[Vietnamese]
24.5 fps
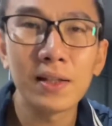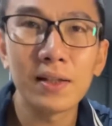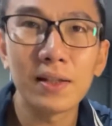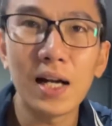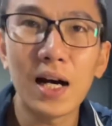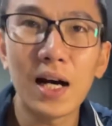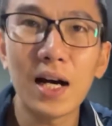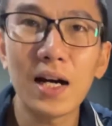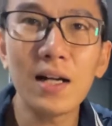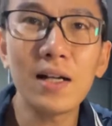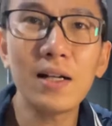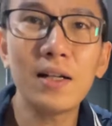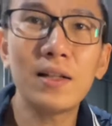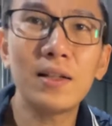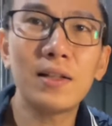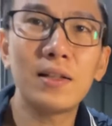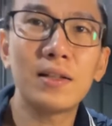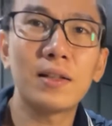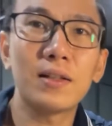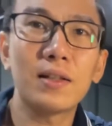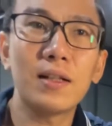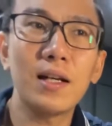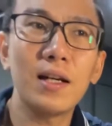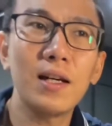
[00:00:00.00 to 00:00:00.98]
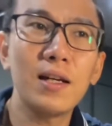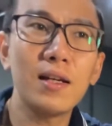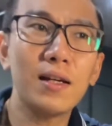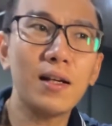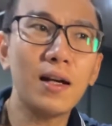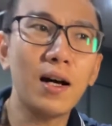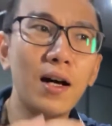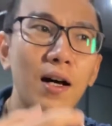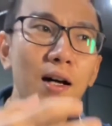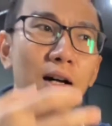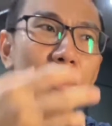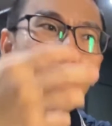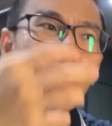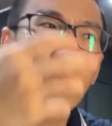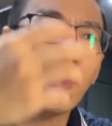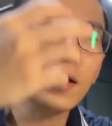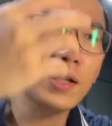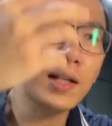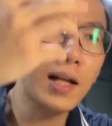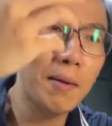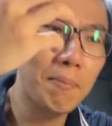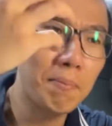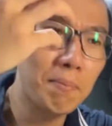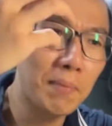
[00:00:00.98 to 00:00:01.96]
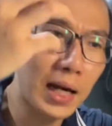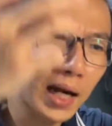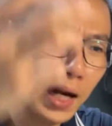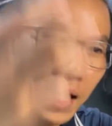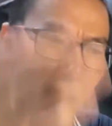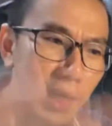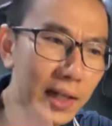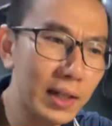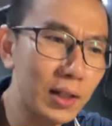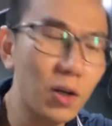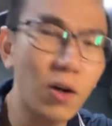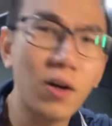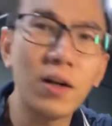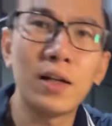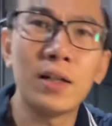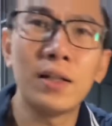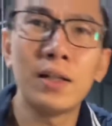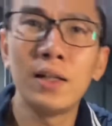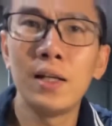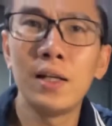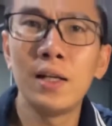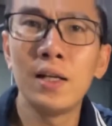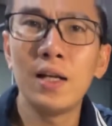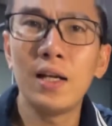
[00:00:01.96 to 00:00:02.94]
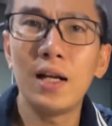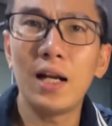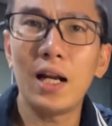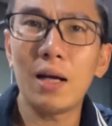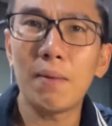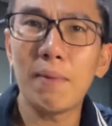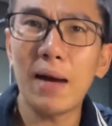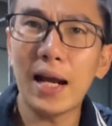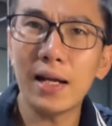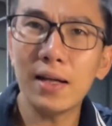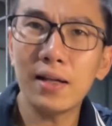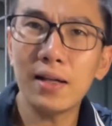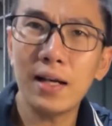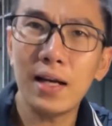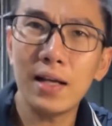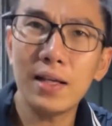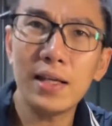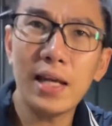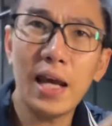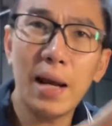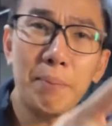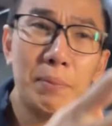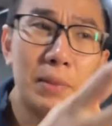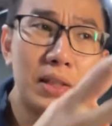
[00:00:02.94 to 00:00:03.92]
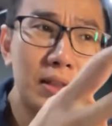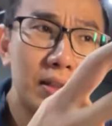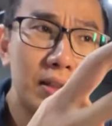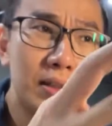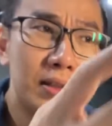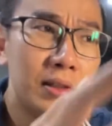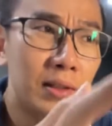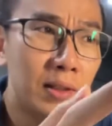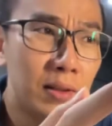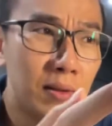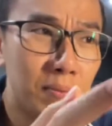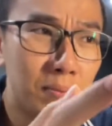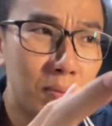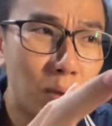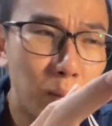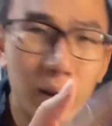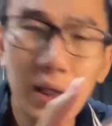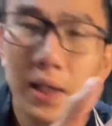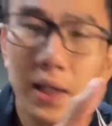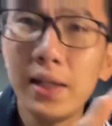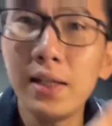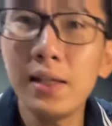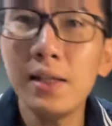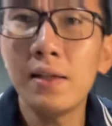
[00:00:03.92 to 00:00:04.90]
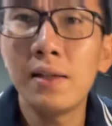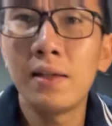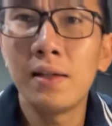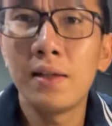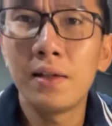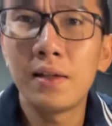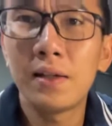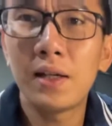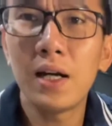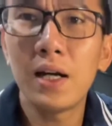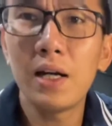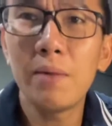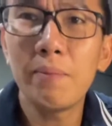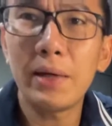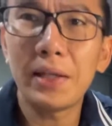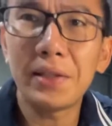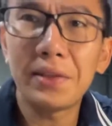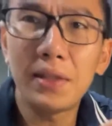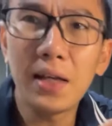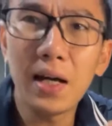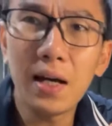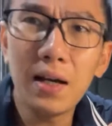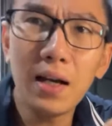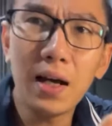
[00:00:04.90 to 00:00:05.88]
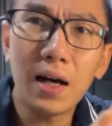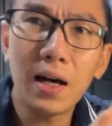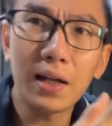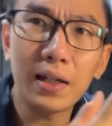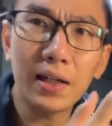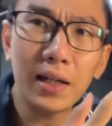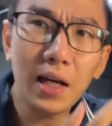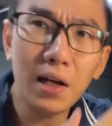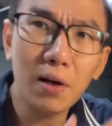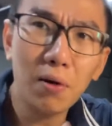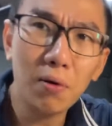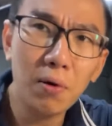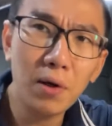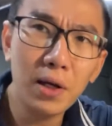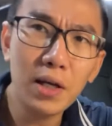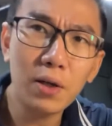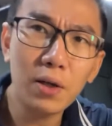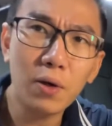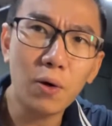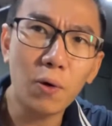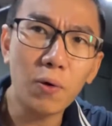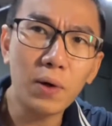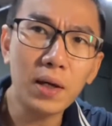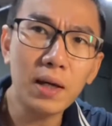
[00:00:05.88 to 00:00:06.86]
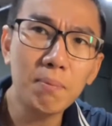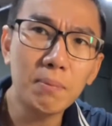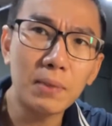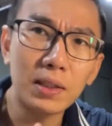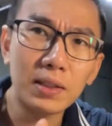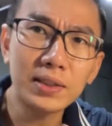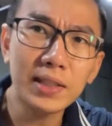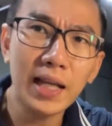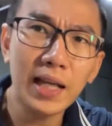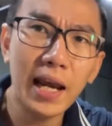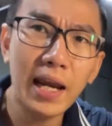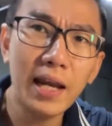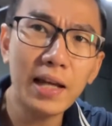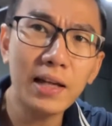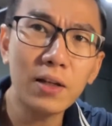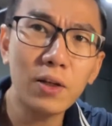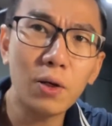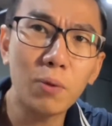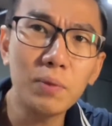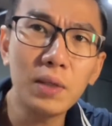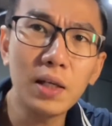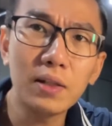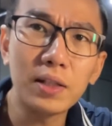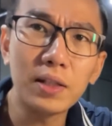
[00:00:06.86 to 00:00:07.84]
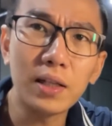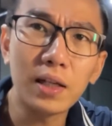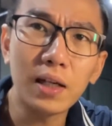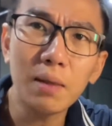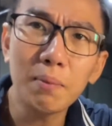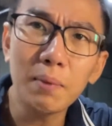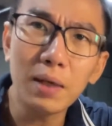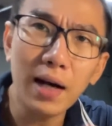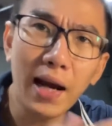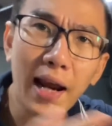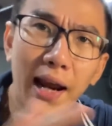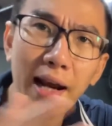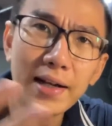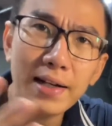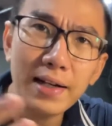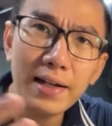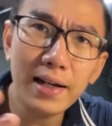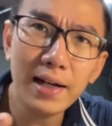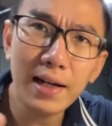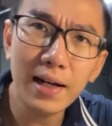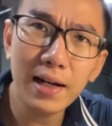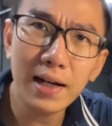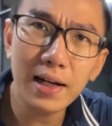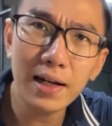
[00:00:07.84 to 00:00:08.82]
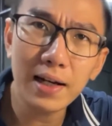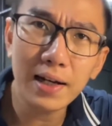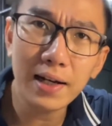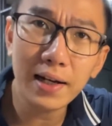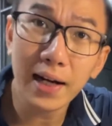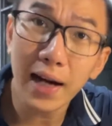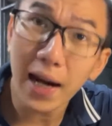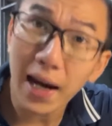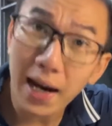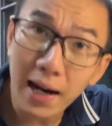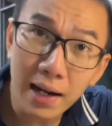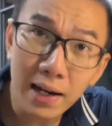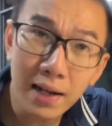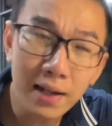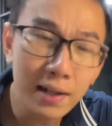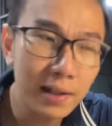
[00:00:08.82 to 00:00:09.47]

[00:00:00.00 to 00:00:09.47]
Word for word: đó thì cỡ khoảng tầm 2 tuần là bạn có thể giảm được một ký khi mà trên lệch calorie của cái bữa sáng cũng như những cái bữa ăn à, khác